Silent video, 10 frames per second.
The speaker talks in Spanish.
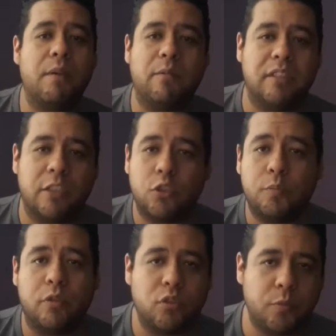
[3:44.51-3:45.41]
Vamos a hacer
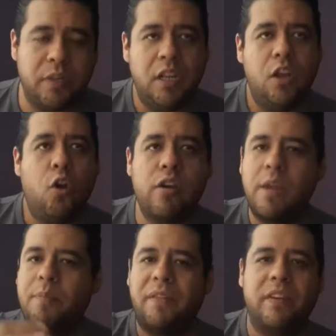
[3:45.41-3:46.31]
sub por sub.
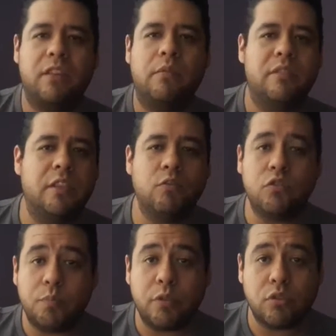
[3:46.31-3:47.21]
Ok, perfecto, vamos a hacer
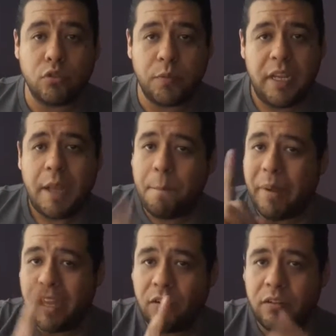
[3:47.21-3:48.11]
un sub por sub,
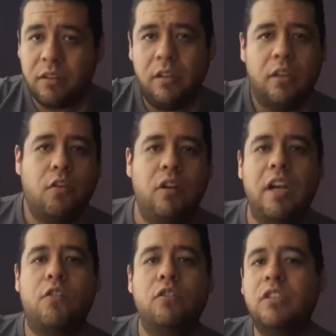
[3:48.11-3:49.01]
pero
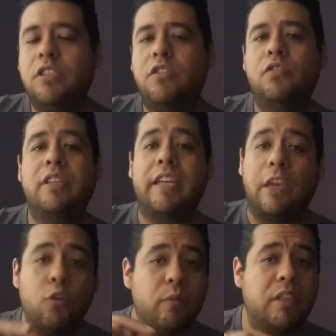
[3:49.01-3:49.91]
con la condición de
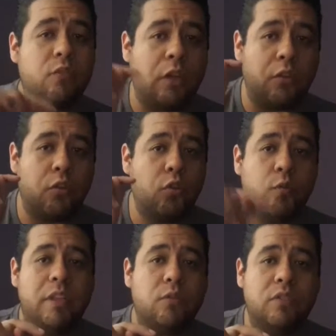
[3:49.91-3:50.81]
que yo me, cuando
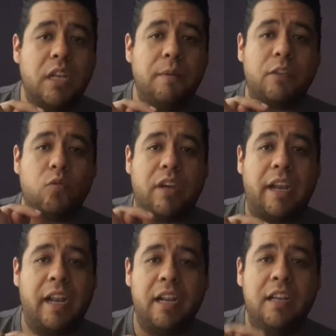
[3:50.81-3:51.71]
yo me suscriba a tu
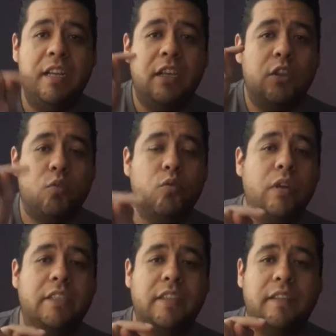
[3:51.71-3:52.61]
canal,
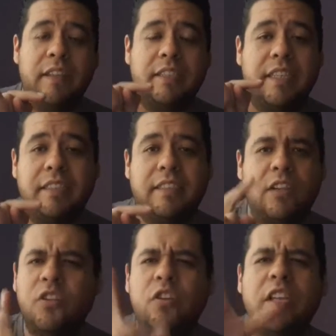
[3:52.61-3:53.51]
tú este, tienes que
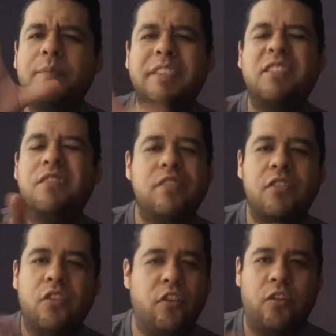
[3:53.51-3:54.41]
hacer, no, no, es más, no, no,
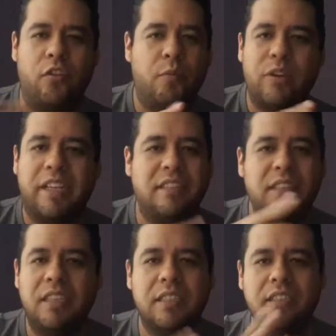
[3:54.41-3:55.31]
no, no, no, no, porque
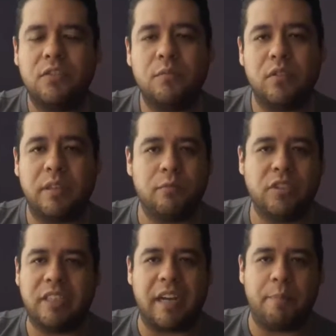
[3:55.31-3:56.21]
así es así como que
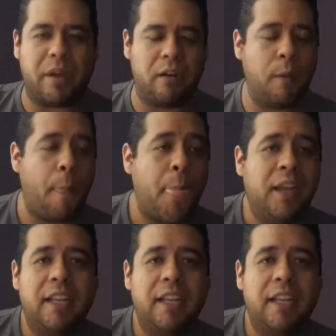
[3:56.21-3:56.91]
mucha trampa, ¿no?